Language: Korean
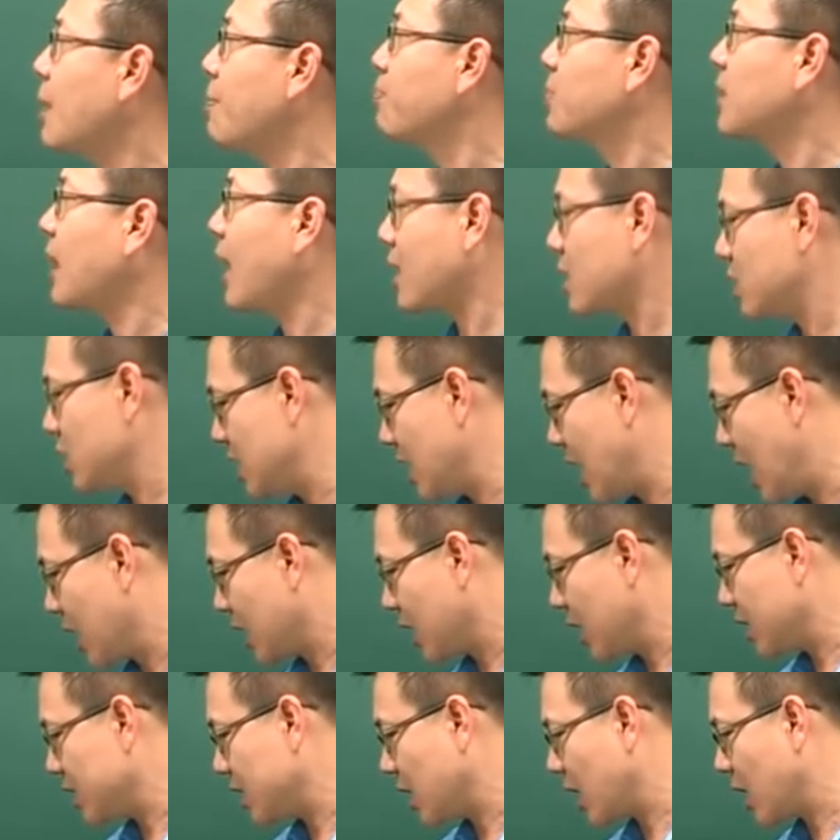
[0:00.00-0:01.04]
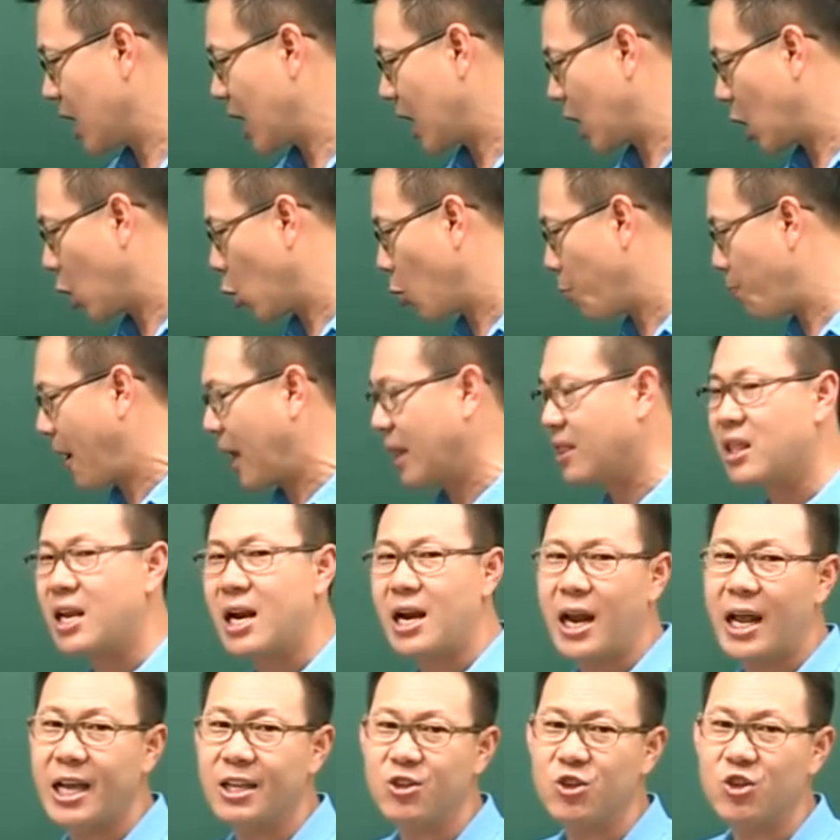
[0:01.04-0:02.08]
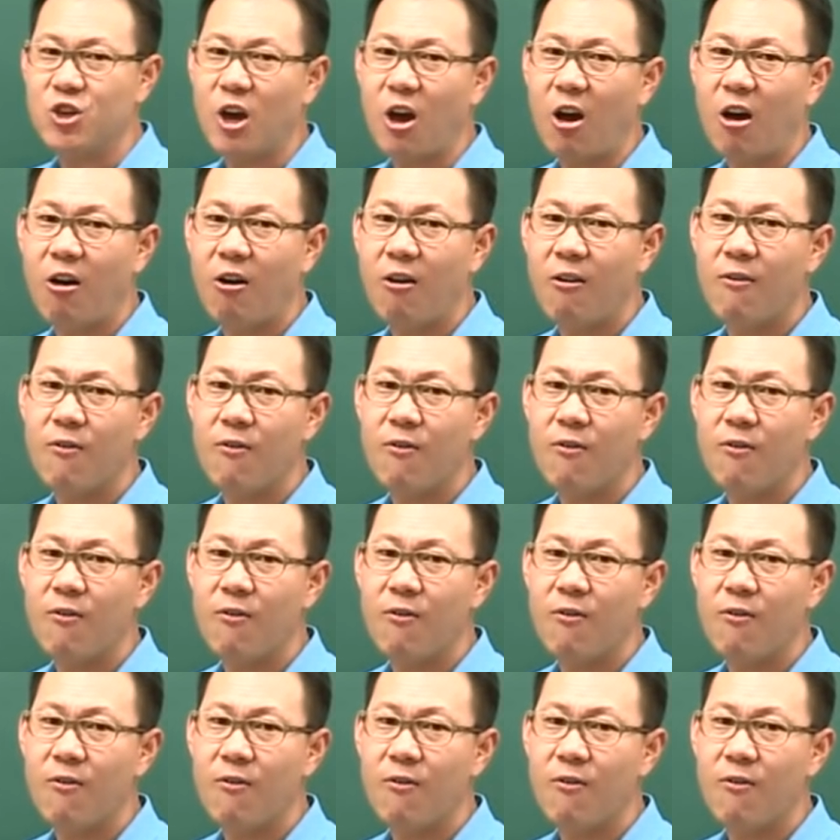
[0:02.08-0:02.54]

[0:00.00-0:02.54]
탐탁치 않게 생각하고 반대를 했죠.